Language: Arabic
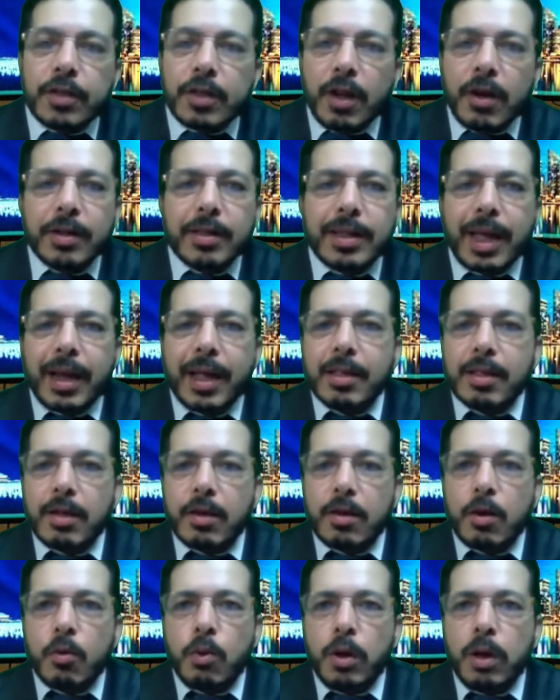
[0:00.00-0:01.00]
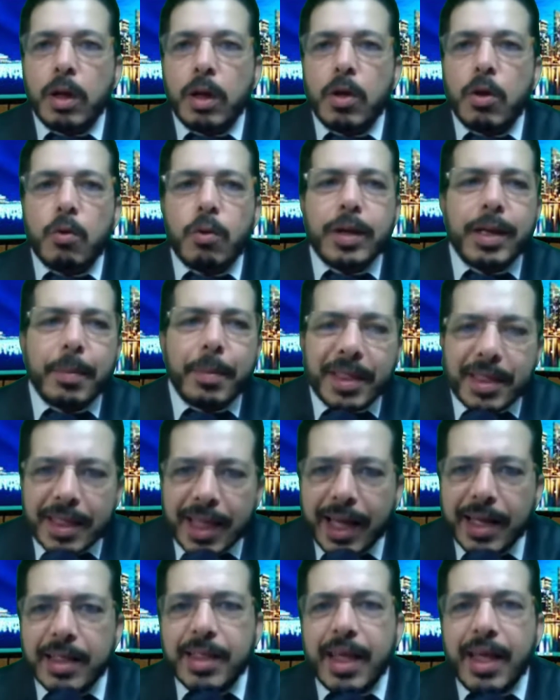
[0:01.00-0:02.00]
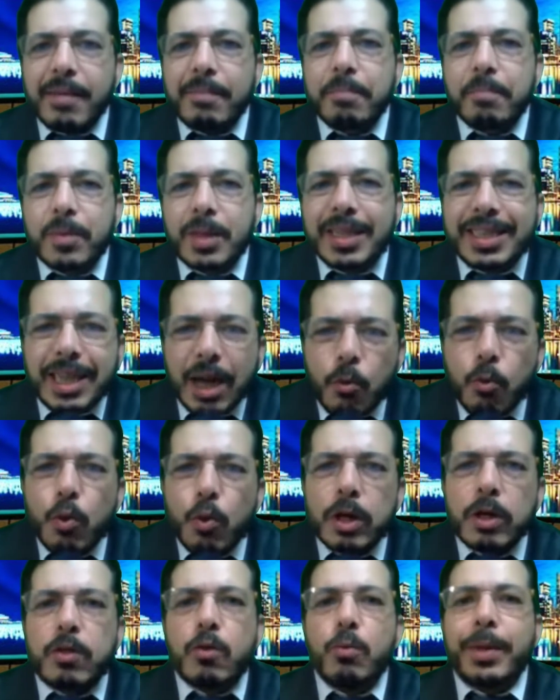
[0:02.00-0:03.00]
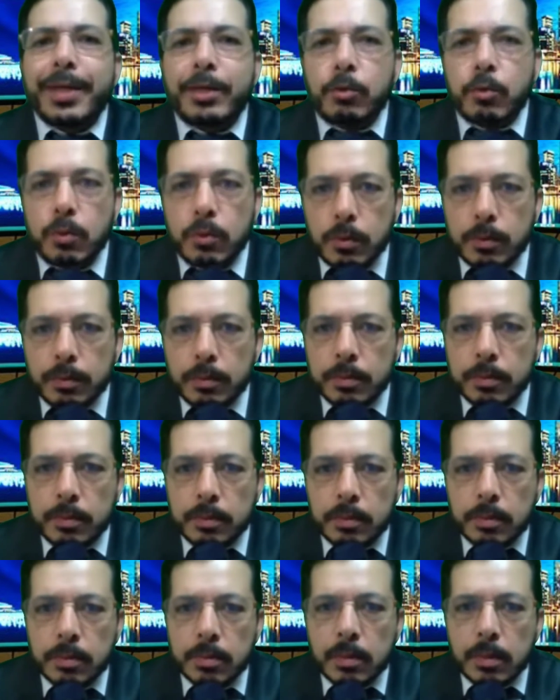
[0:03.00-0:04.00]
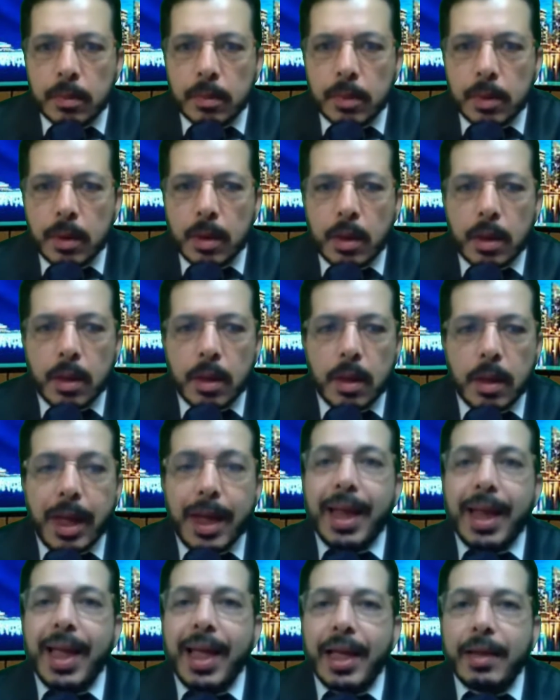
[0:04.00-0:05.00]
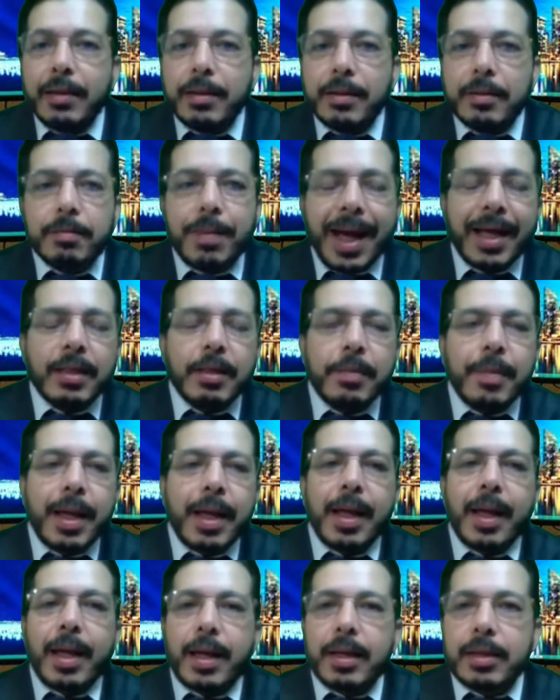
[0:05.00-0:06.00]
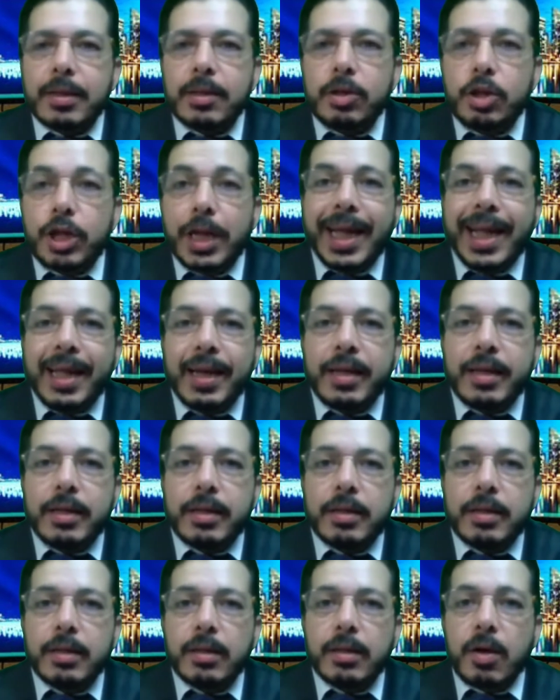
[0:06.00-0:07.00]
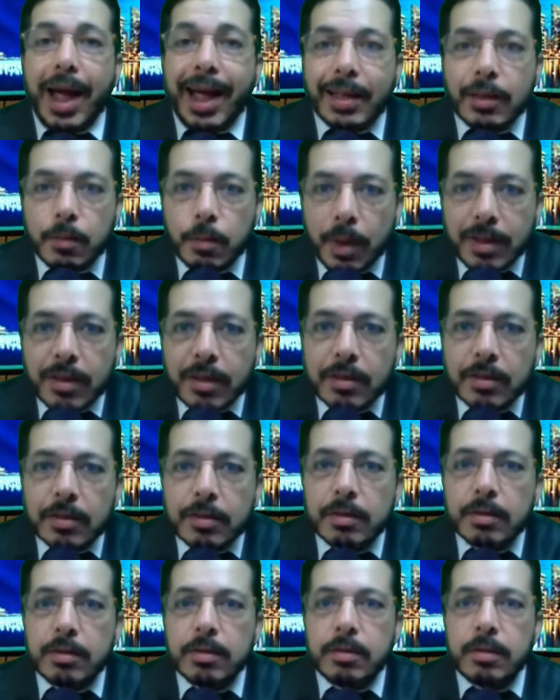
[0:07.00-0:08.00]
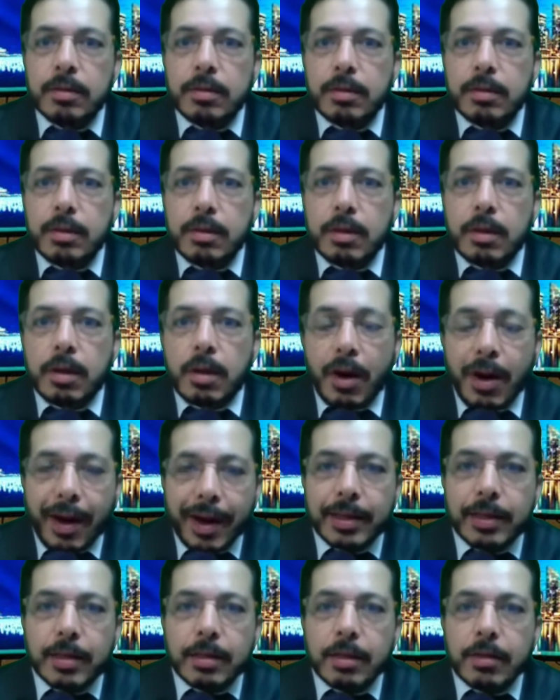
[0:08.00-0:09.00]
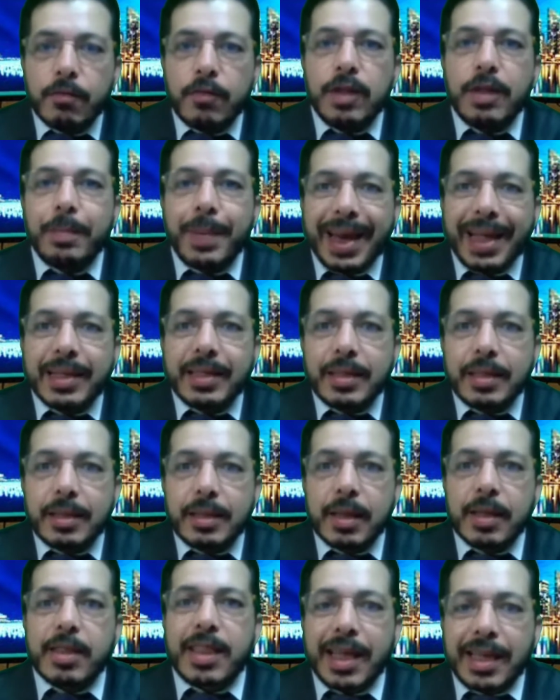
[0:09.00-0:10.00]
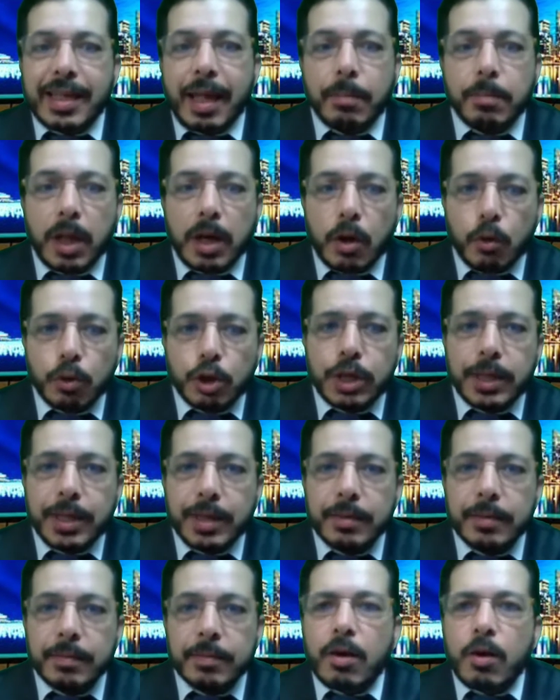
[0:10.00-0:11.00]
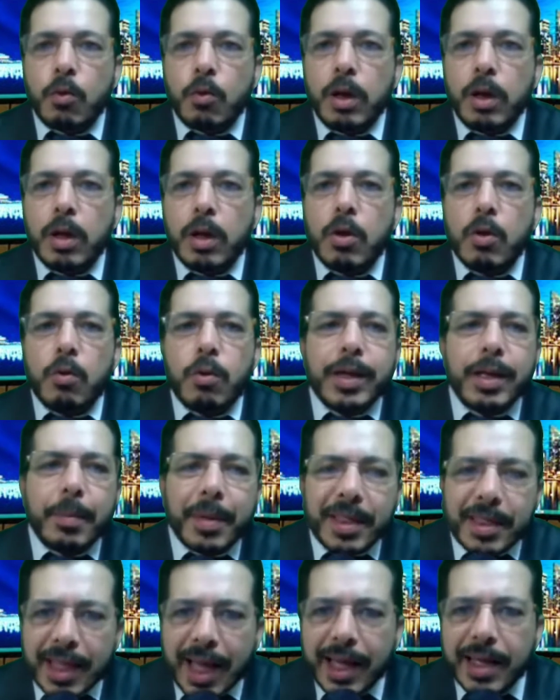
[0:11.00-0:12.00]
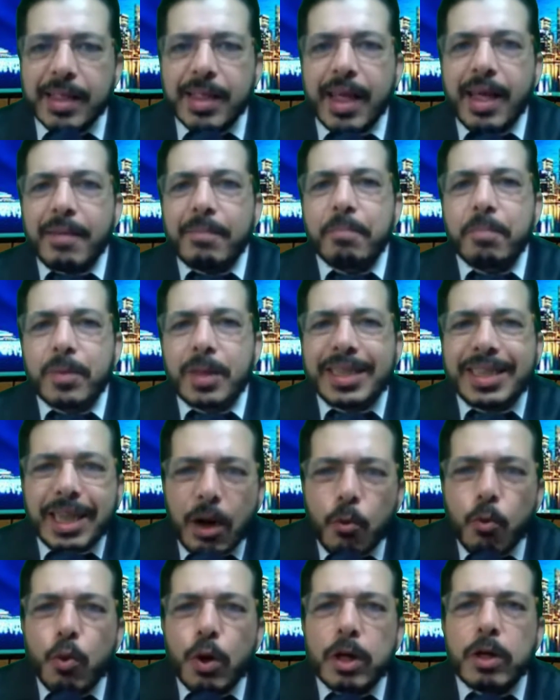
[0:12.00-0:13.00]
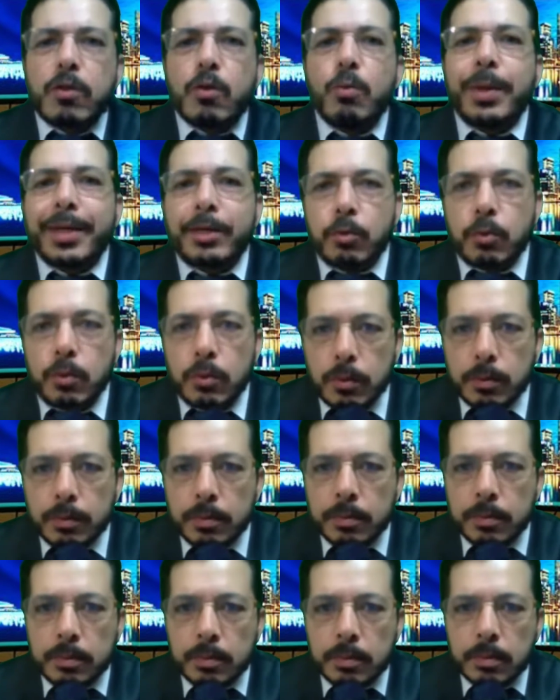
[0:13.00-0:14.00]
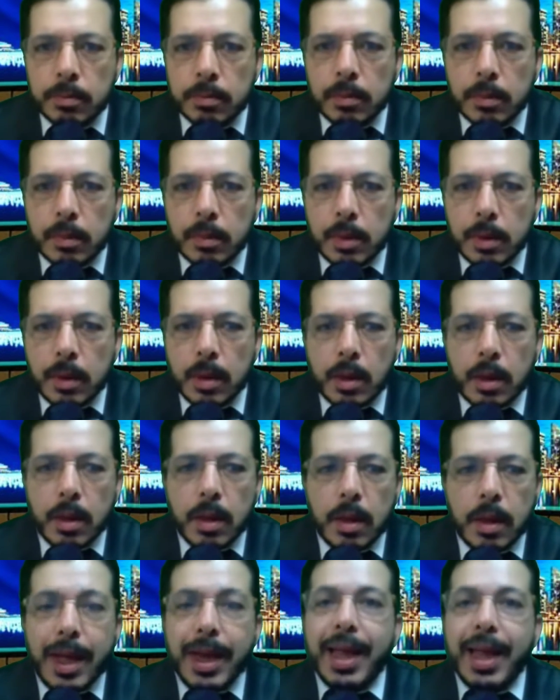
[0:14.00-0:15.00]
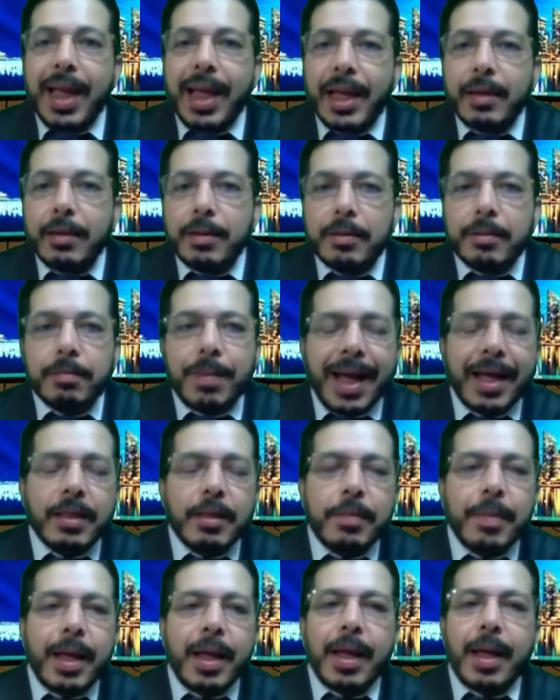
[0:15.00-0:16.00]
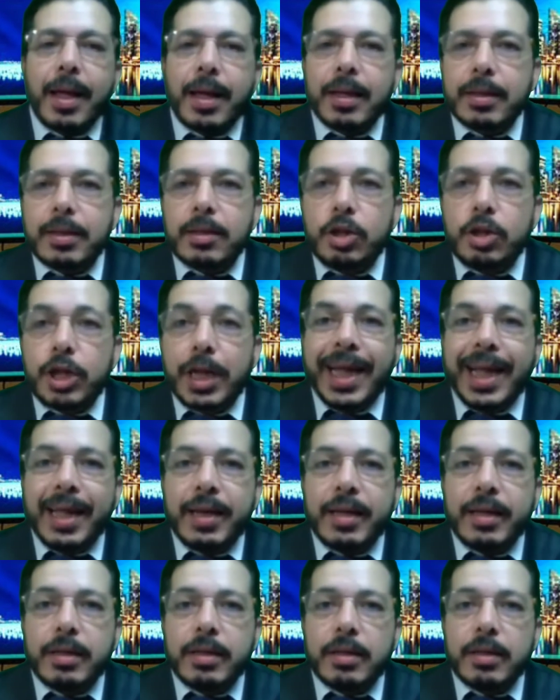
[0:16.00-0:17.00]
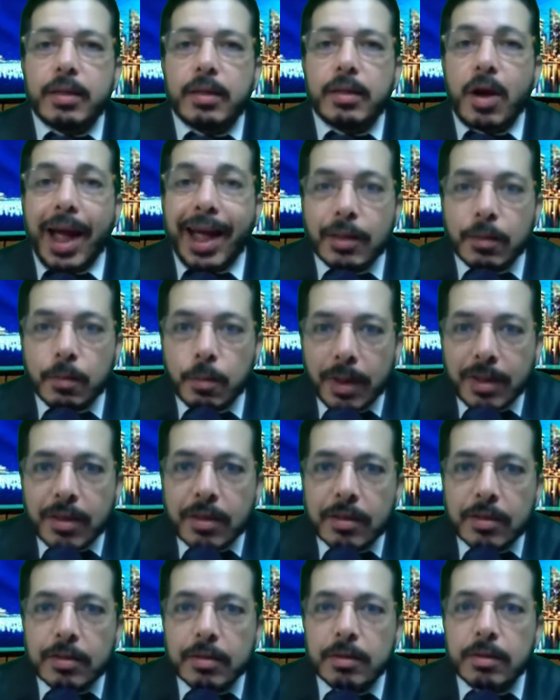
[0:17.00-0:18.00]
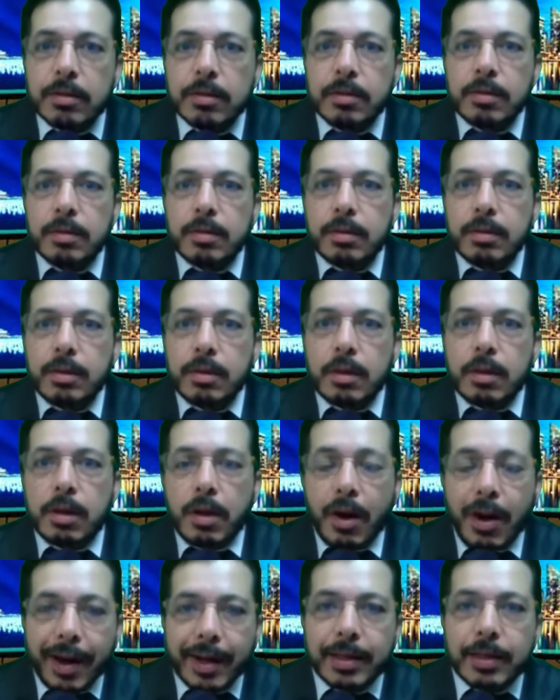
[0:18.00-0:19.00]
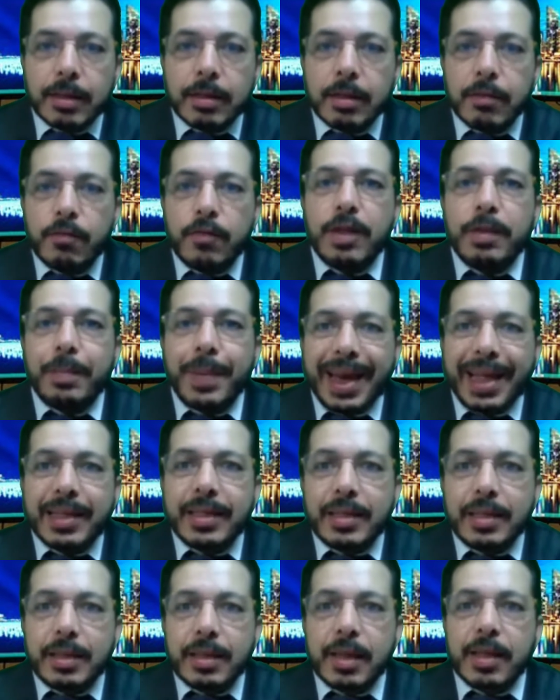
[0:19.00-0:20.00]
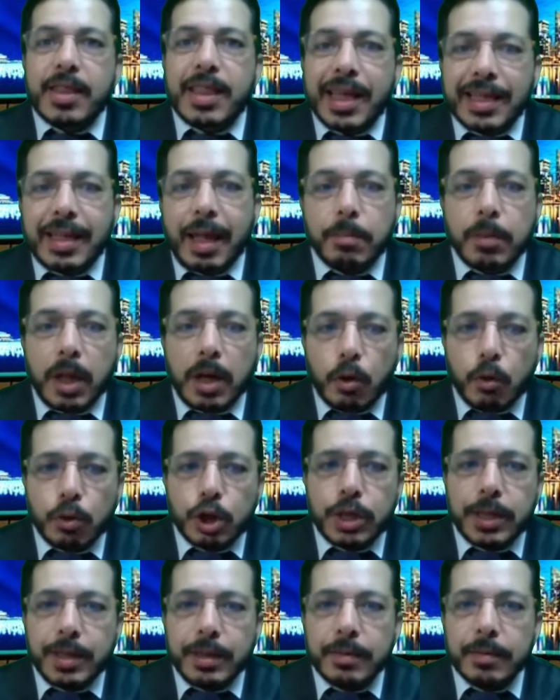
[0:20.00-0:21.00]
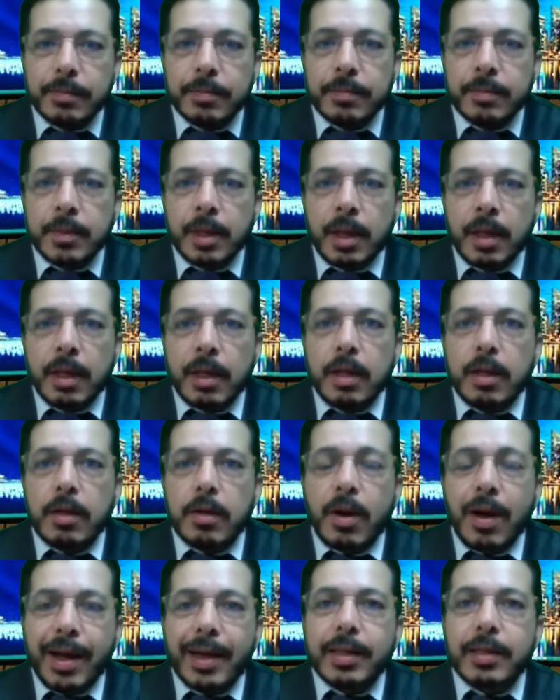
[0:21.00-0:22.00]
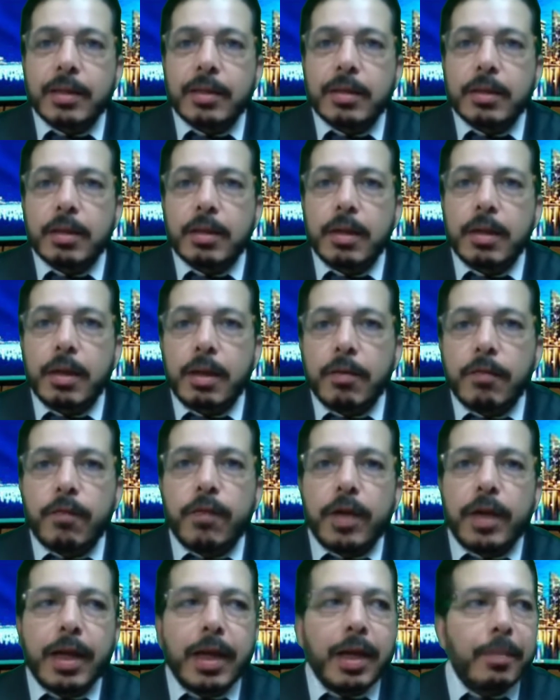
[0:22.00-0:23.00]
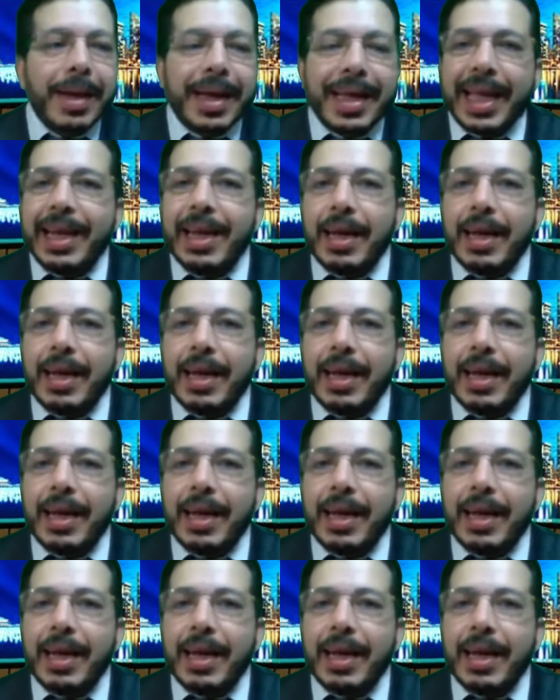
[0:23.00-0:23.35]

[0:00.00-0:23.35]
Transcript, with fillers: افترت على هذا الرجل وهي بس عايزة تسود سمعته الآن بعد ما جيهان راحت مصر راحت في بلد السيد عبد الله رشدي راحت مطرح ما راح راحت مطرح ما راحت كل البنات ارتاحت وانا عايزه شوكولاته اه يا